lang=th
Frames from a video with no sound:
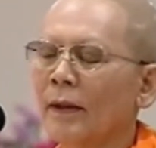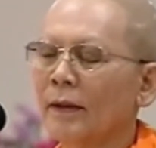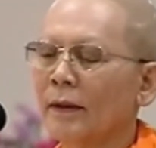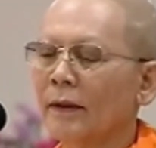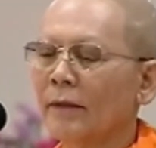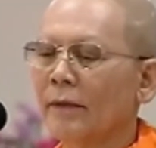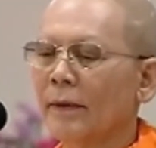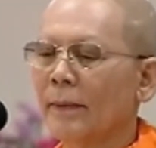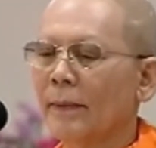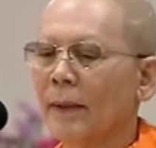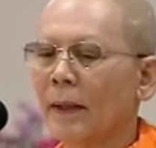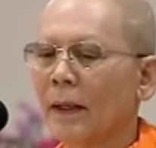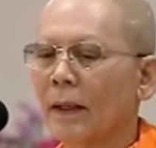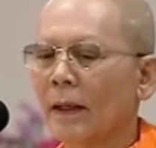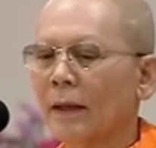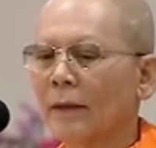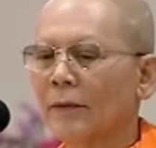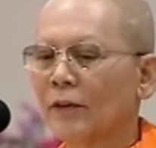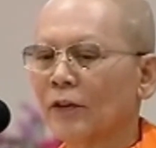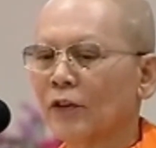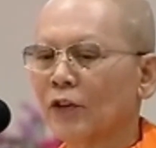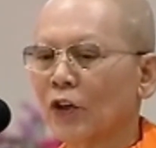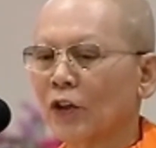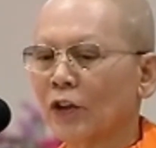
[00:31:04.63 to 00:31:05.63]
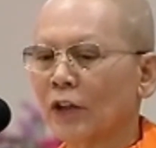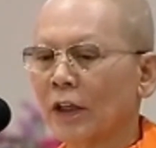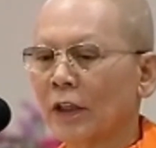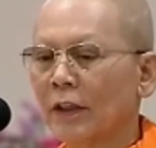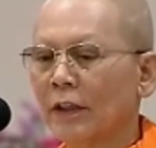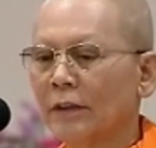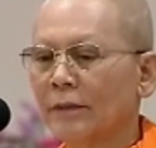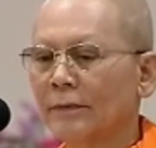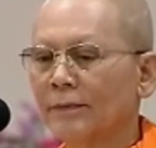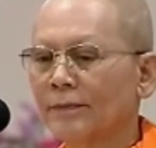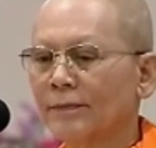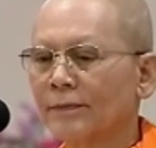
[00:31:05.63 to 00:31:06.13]
สวิบากกรรมทั้งสองนั้น
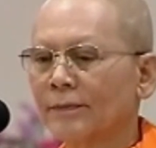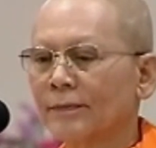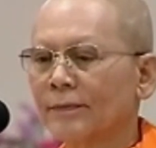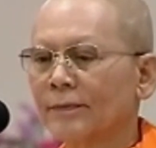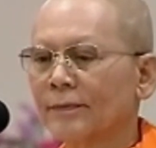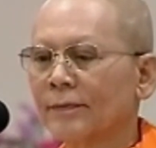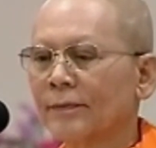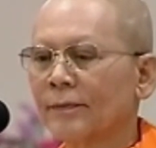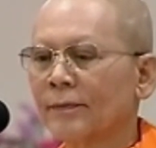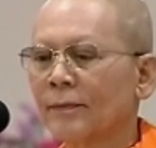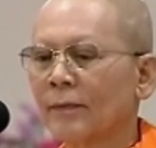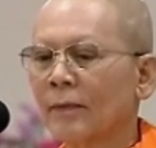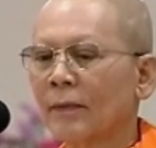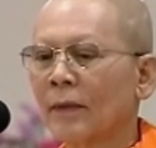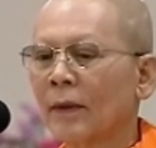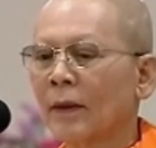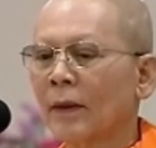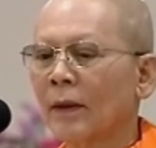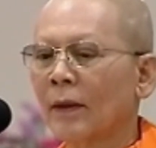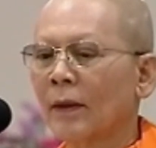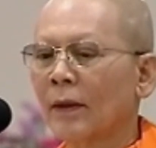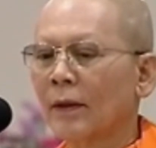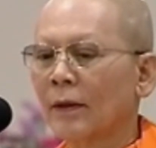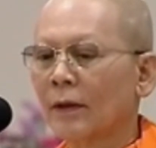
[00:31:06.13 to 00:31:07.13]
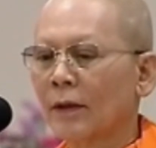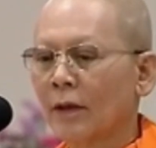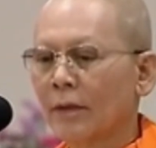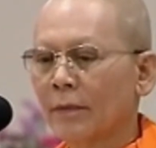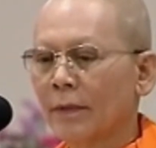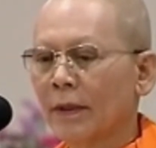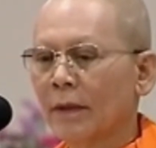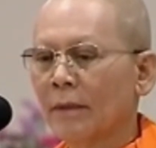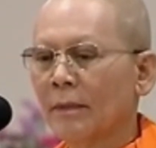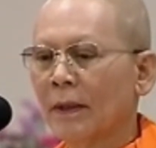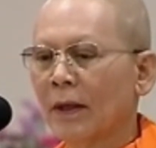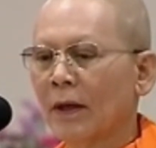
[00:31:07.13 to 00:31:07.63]
ก็
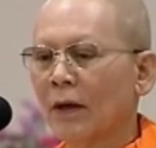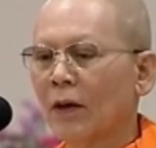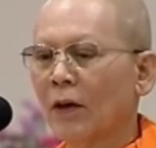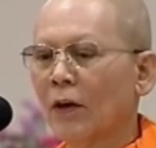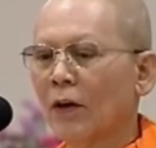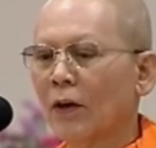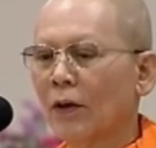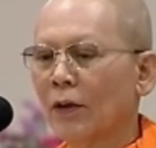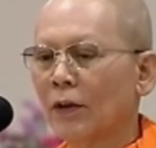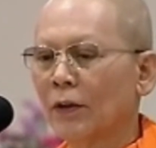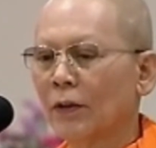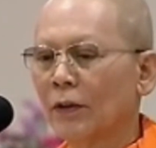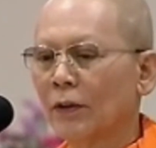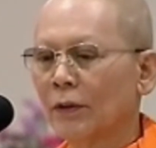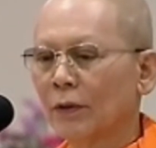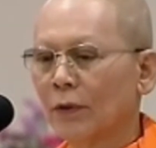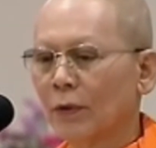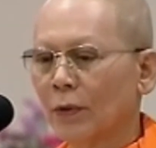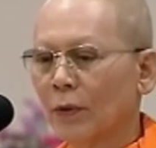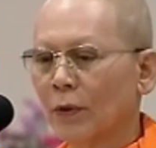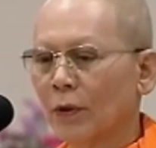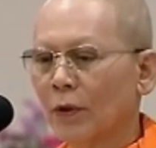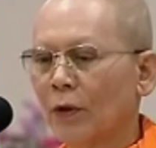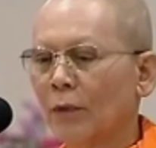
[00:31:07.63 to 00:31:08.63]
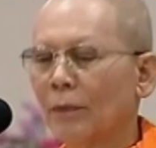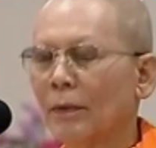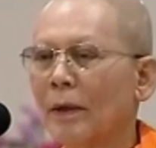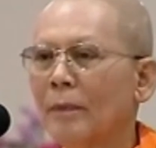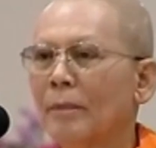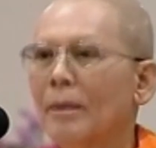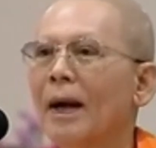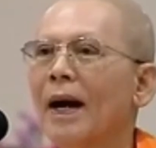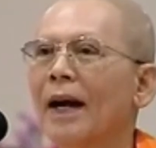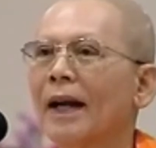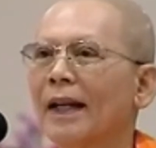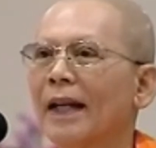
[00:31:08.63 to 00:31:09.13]
มีกำลังอ่อนตัวลงไป
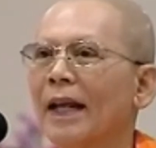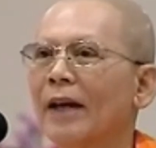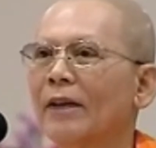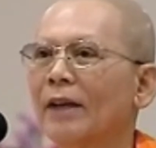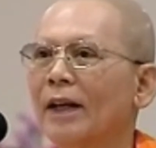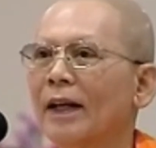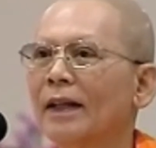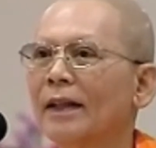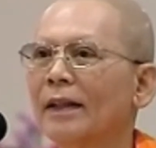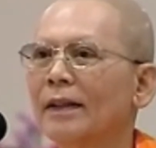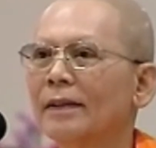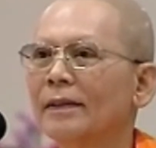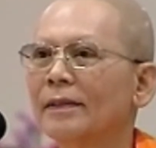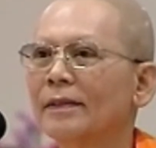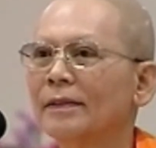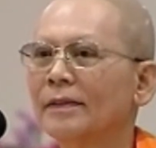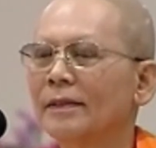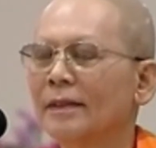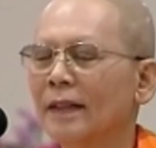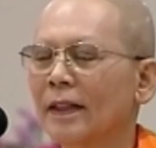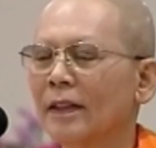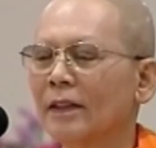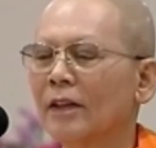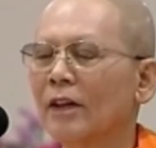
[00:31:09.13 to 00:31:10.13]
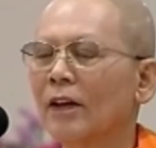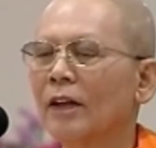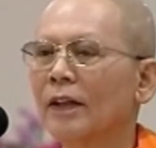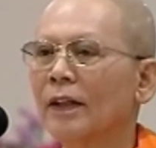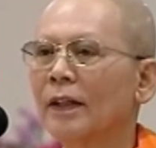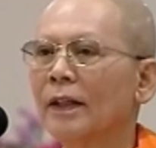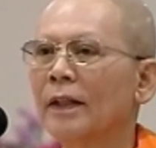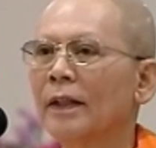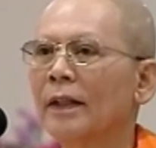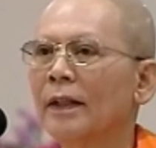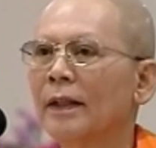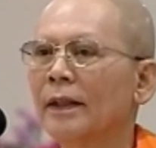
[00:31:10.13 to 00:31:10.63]
มากแล้วนะ ณตอน
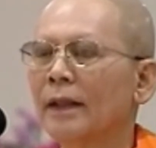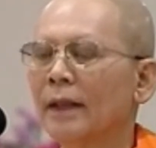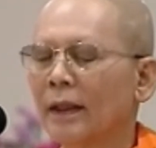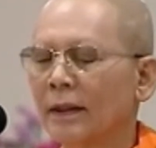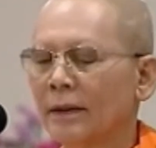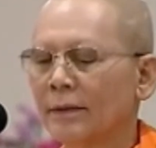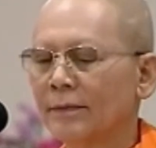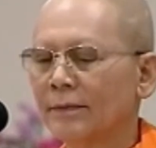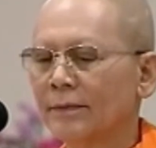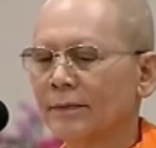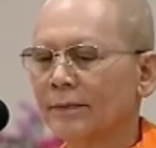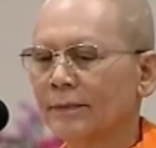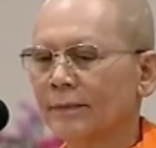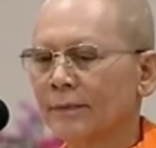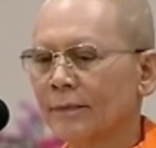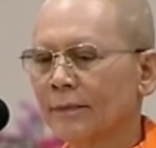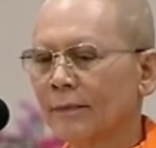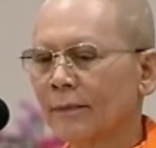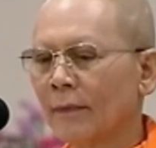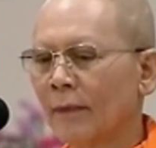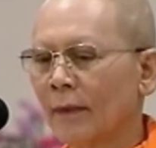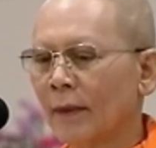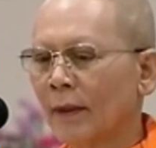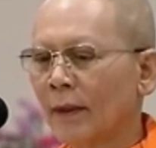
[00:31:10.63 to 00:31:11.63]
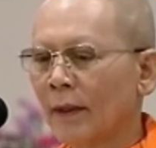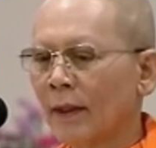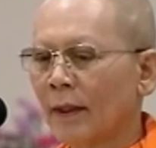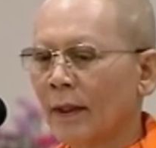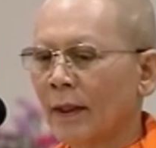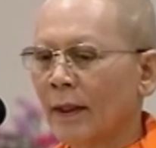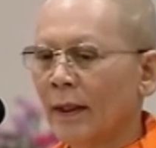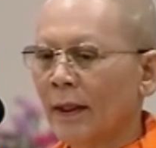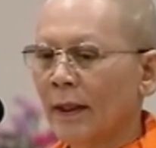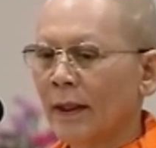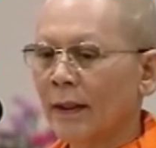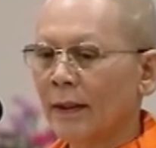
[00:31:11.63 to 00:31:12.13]
นี้เนี่ยจ้ะ
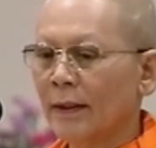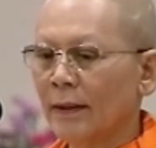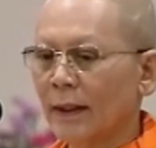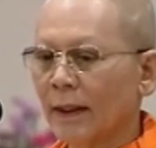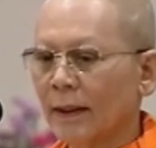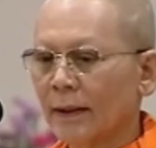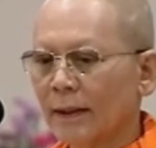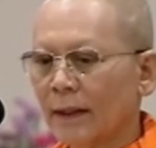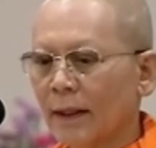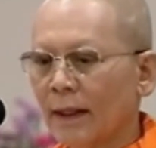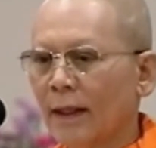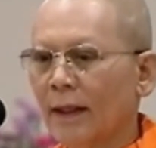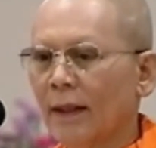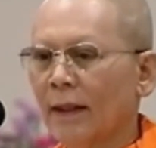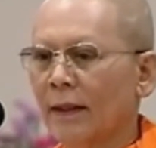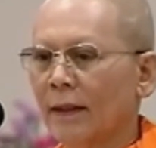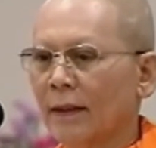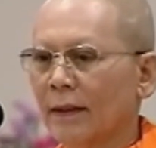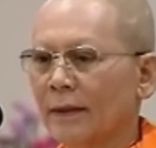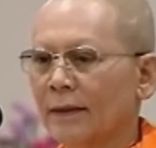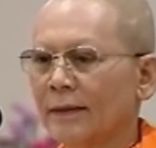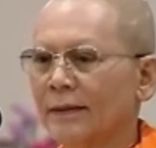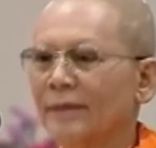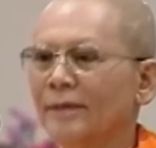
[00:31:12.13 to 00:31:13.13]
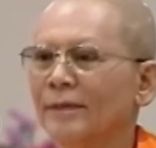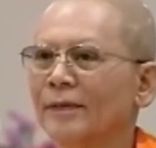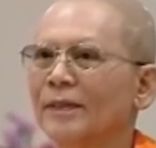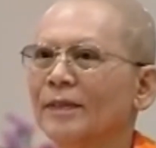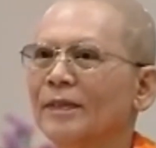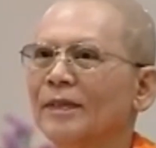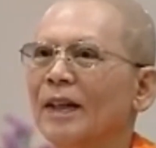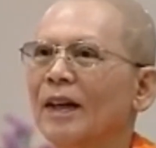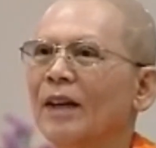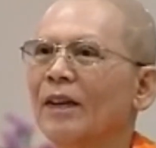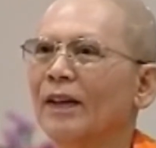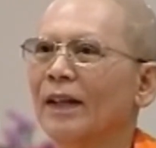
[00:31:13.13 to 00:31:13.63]
แต่ถ้า
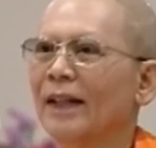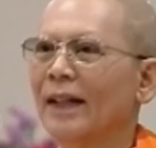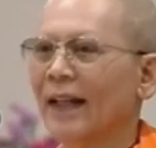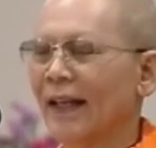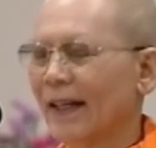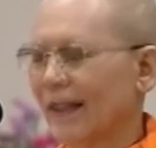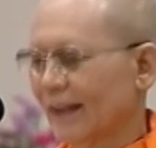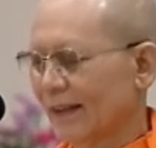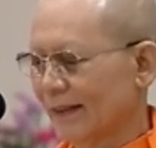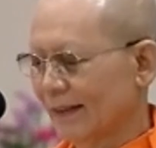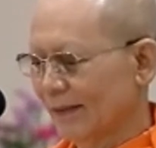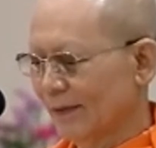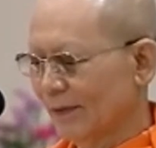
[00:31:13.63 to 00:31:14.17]
เอาอีกแล้ว